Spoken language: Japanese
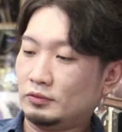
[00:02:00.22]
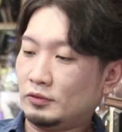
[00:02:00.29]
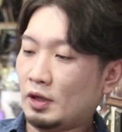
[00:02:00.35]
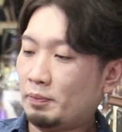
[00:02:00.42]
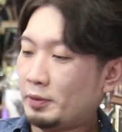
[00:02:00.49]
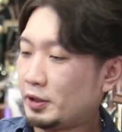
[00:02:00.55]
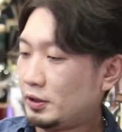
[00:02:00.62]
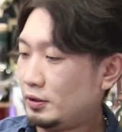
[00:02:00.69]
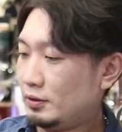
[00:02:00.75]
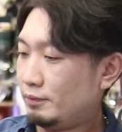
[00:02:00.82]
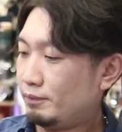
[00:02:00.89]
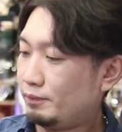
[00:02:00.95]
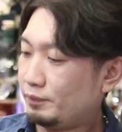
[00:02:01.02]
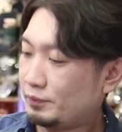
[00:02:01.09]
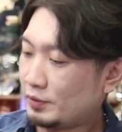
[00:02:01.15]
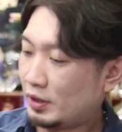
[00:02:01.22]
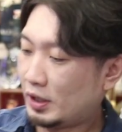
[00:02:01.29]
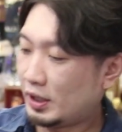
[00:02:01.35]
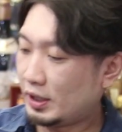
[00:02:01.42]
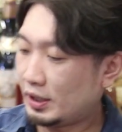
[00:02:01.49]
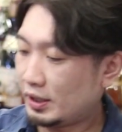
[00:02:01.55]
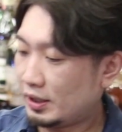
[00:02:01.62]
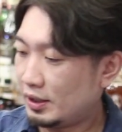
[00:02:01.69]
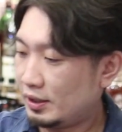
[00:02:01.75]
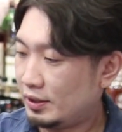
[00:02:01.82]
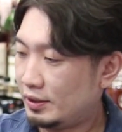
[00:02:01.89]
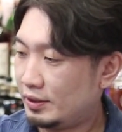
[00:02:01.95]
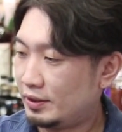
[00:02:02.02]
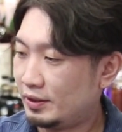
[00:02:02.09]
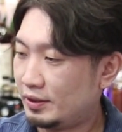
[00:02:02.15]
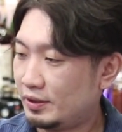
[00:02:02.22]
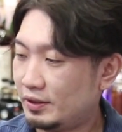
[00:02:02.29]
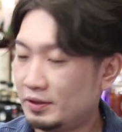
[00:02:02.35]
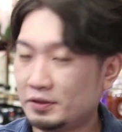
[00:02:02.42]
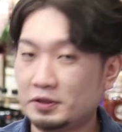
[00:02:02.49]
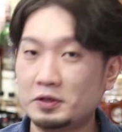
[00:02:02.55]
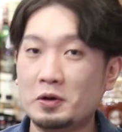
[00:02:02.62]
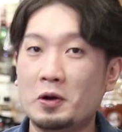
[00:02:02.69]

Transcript: やっぱりはい2